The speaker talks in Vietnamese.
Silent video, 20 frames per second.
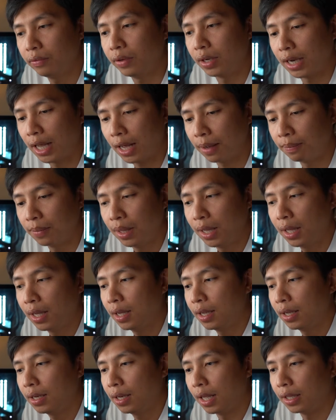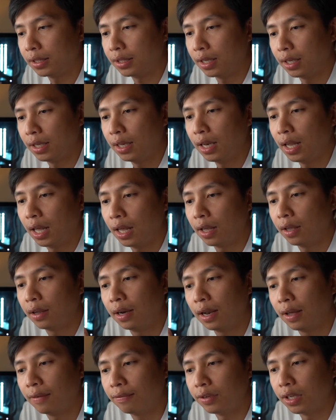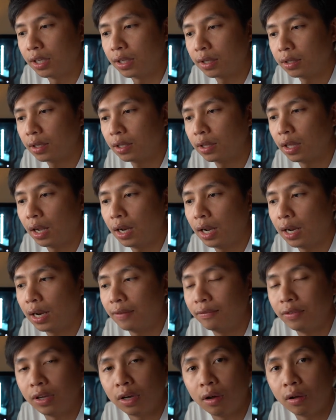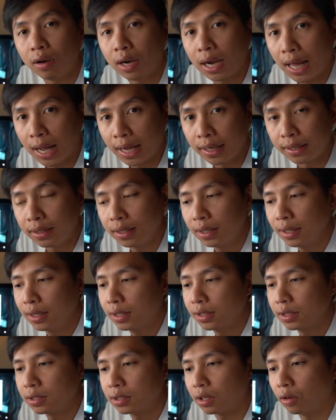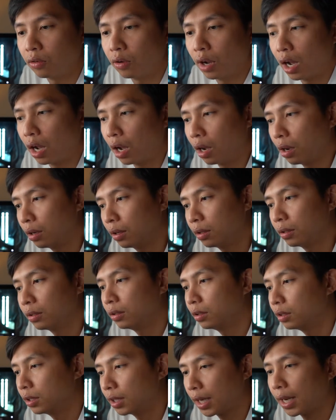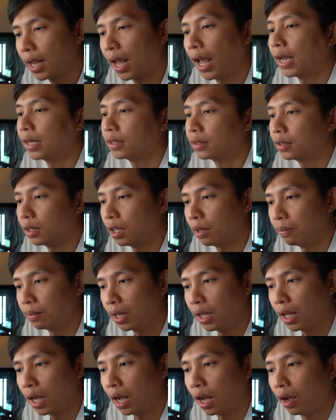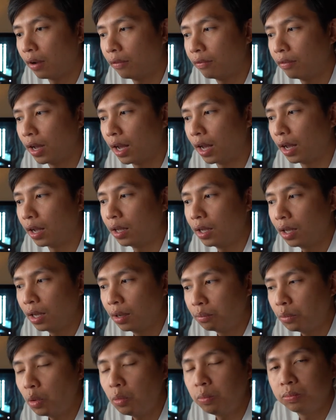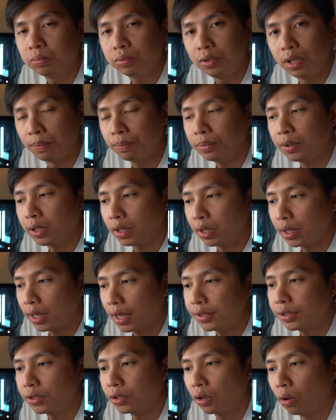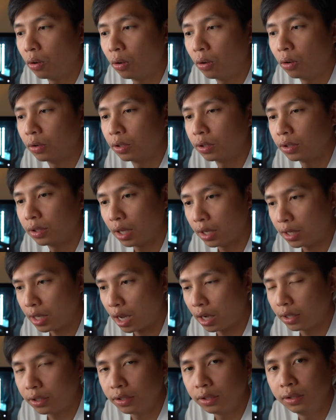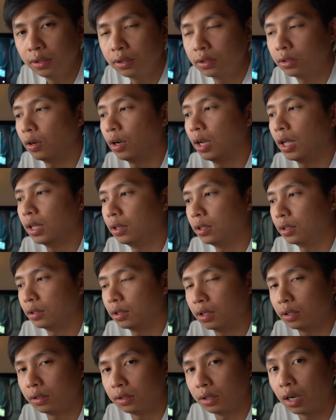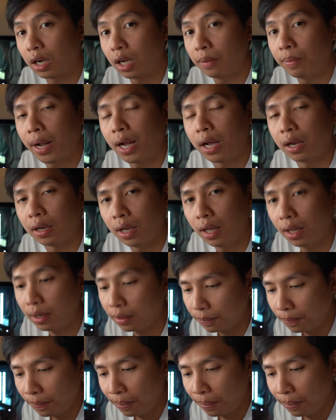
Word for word: Việt Nam là chỉ là làm việc có thể là làm việc online sau đó khách hàng tìm tới họ và book chụp những cái show nhỏ nhỏ trước rồi lên từ từ nâng cái package lên